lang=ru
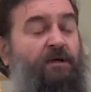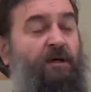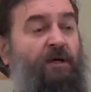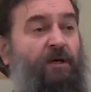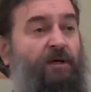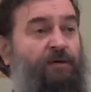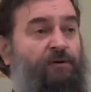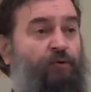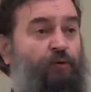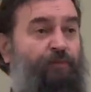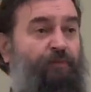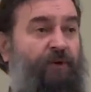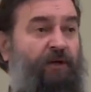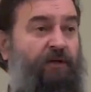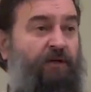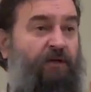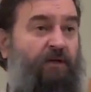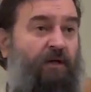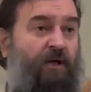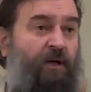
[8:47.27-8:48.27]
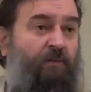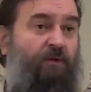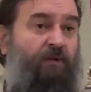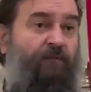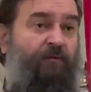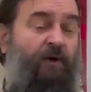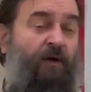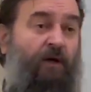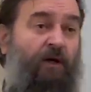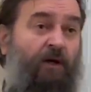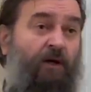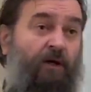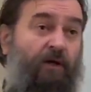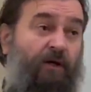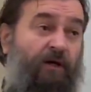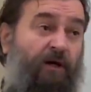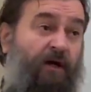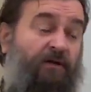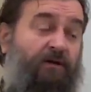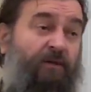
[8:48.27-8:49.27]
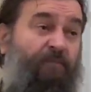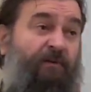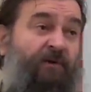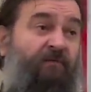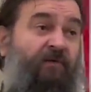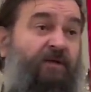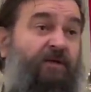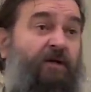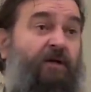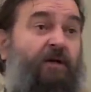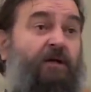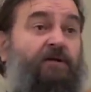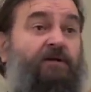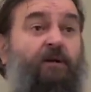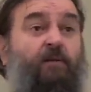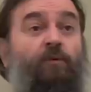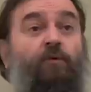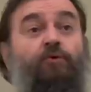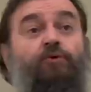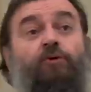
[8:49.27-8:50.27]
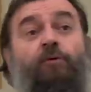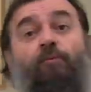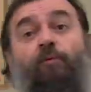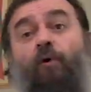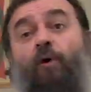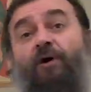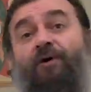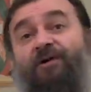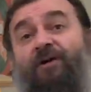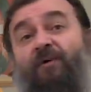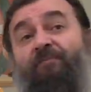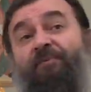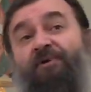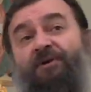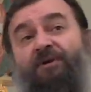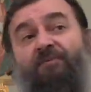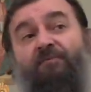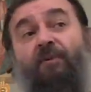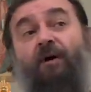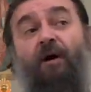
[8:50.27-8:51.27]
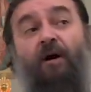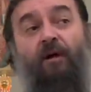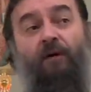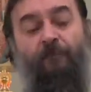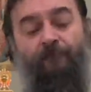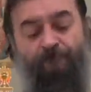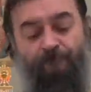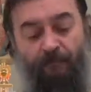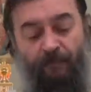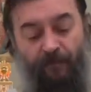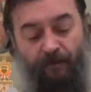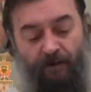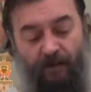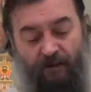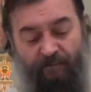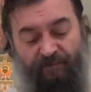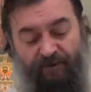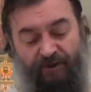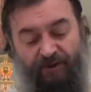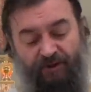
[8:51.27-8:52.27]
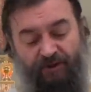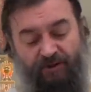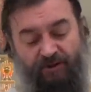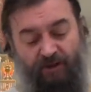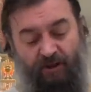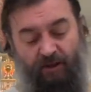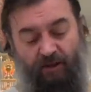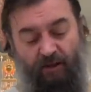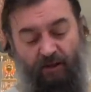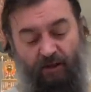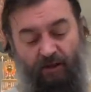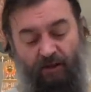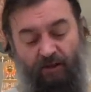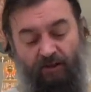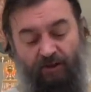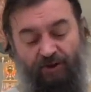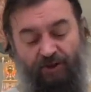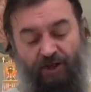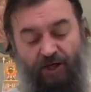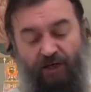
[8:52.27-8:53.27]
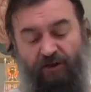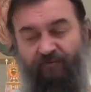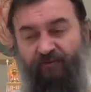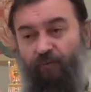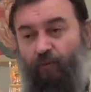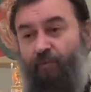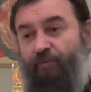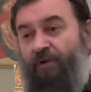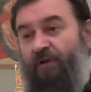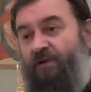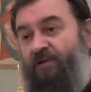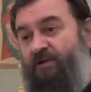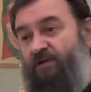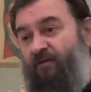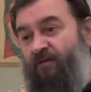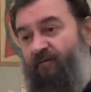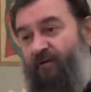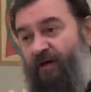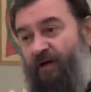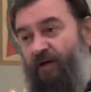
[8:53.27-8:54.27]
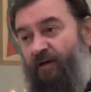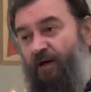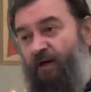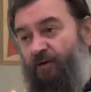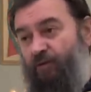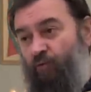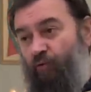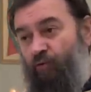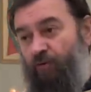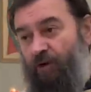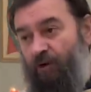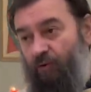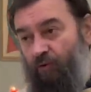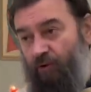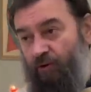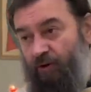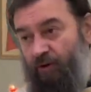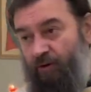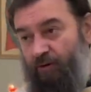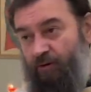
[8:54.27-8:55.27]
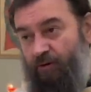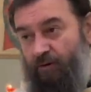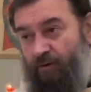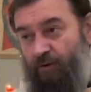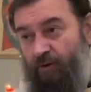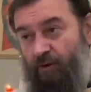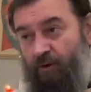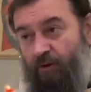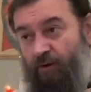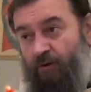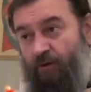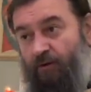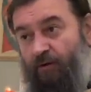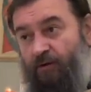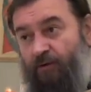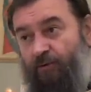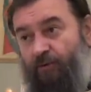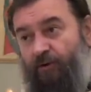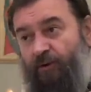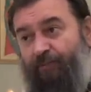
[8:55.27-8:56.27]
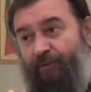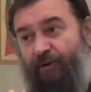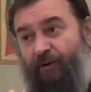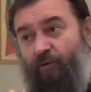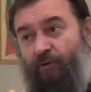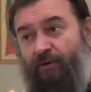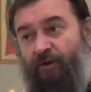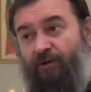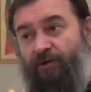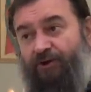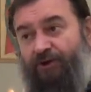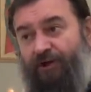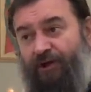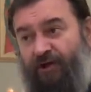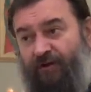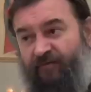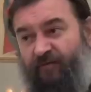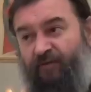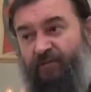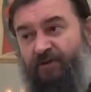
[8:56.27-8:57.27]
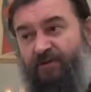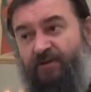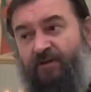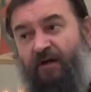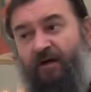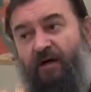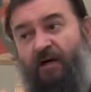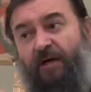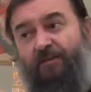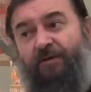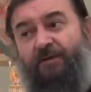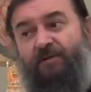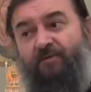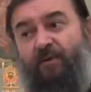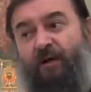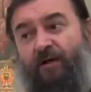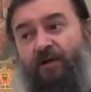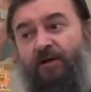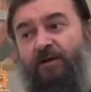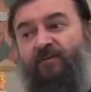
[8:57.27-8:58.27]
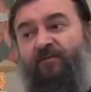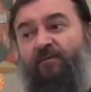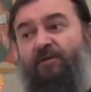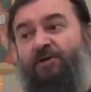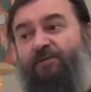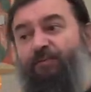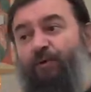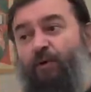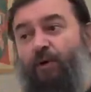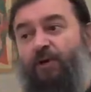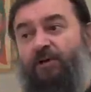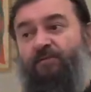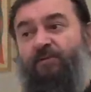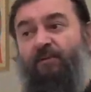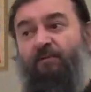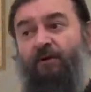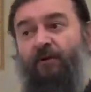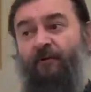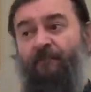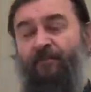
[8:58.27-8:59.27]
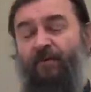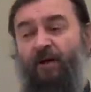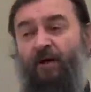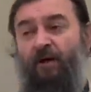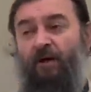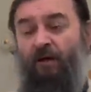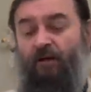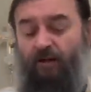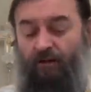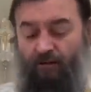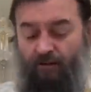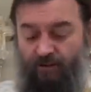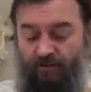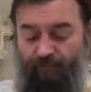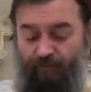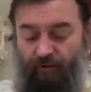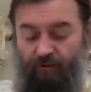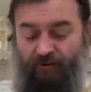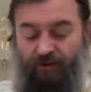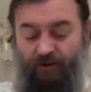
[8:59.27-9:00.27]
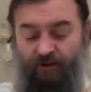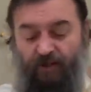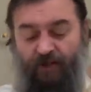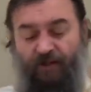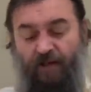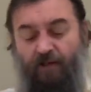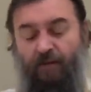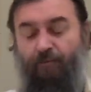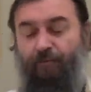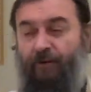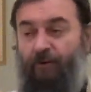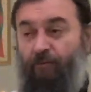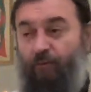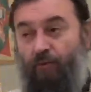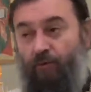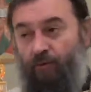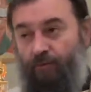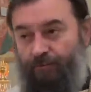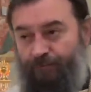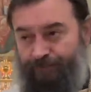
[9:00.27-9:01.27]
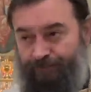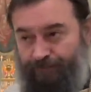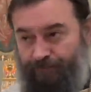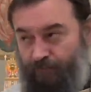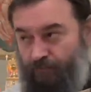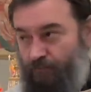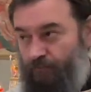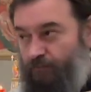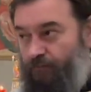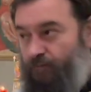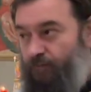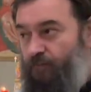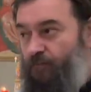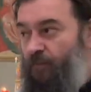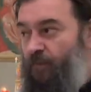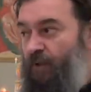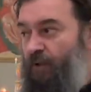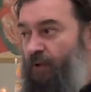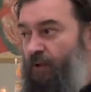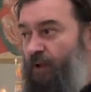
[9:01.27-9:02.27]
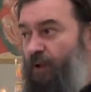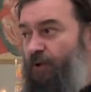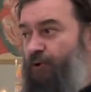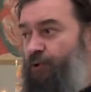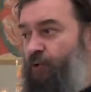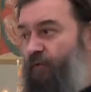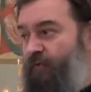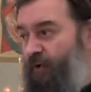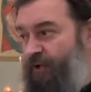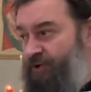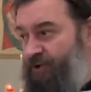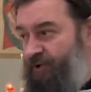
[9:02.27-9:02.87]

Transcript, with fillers: ступени храмов, и это приводило к тому, что Бог не принимал, как пишется, жертвы умилостивления от рук народа. То есть люди приходят с жертвами, с дарами, с молитвами, с просьбами, и Господь говорит, а я не приму, и не хочу ваших